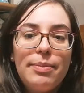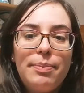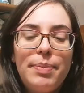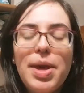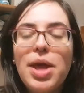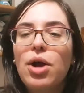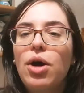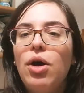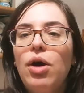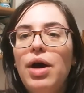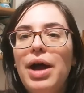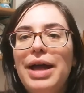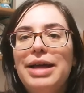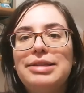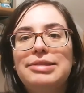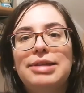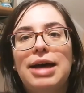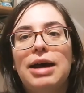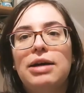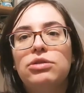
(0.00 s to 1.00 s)
però è
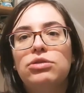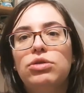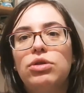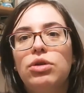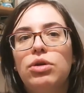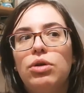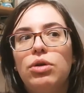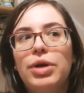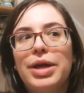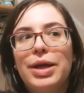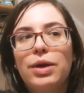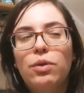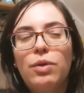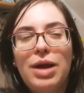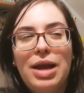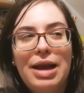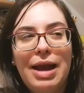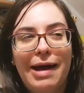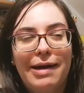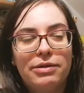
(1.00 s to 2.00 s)
stato in
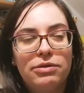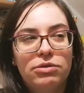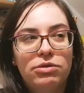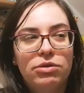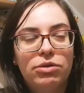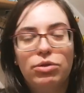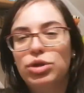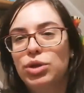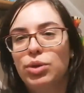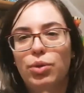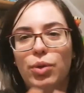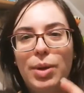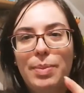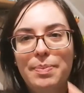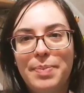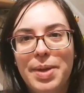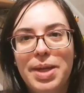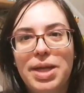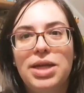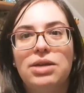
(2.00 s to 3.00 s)
quell'anno, cioè diciamo, in quel
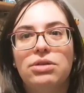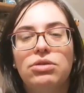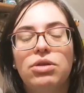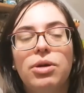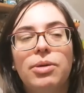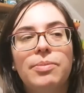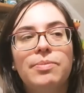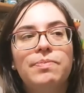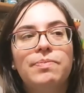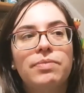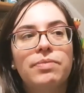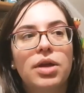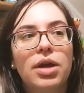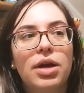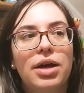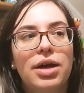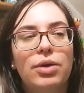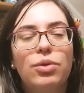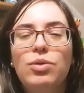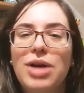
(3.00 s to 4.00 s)
periodo,
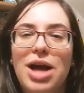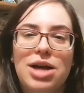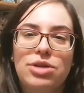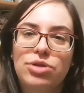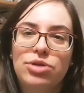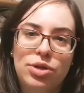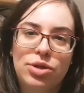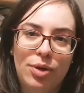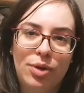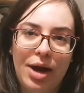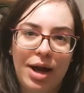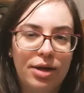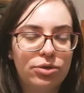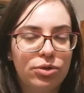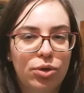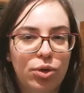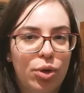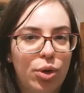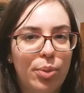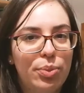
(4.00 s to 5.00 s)
eh, un caso
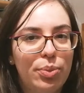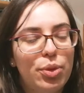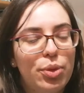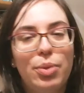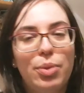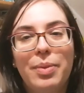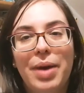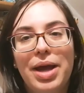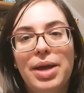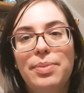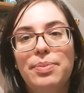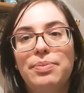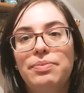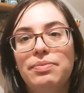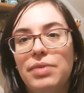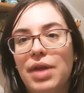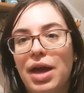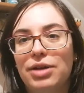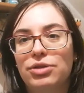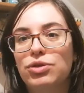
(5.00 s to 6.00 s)
isolato, non ho più mai
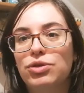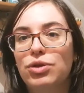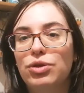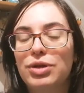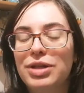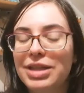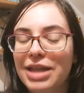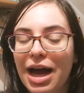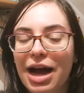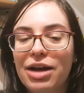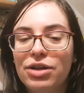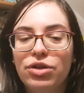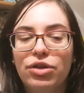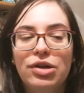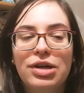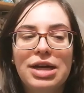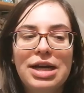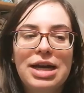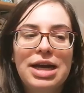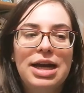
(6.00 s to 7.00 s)

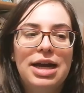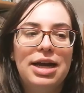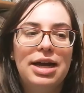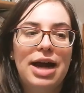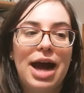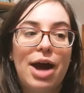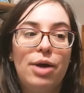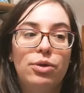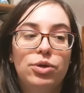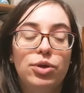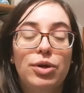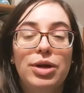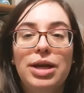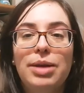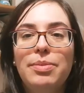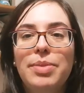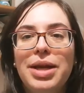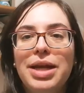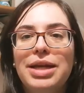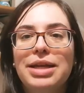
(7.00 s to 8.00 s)
ascoltato eh,
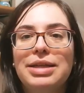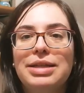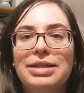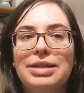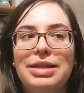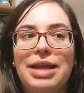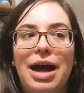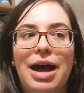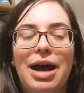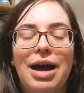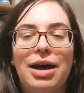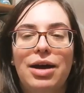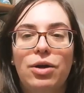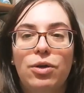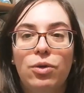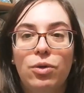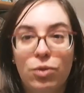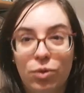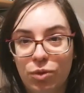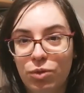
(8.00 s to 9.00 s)
audiolibri da
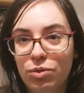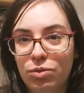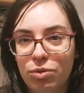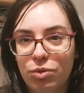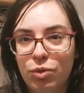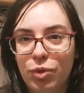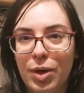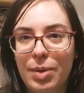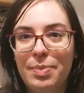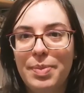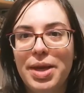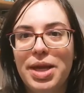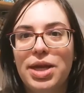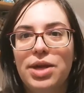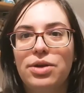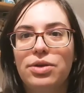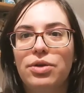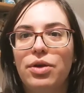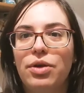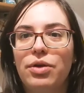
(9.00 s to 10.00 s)
quel
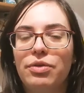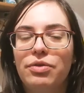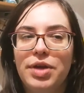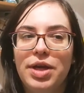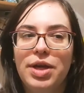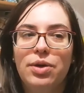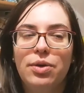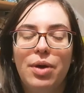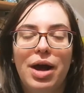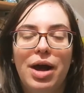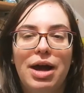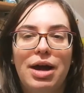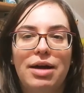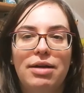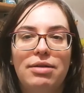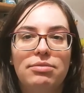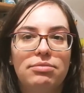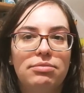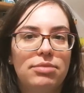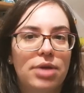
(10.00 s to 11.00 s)
periodo fino
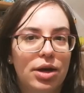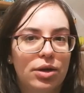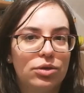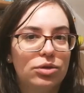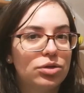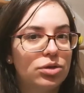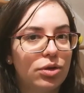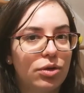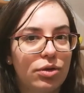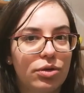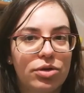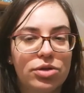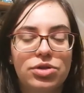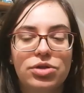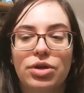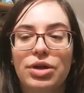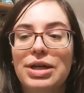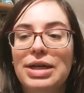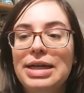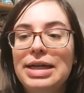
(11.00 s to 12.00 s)
all'anno
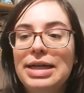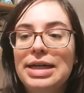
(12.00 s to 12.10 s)
scorso.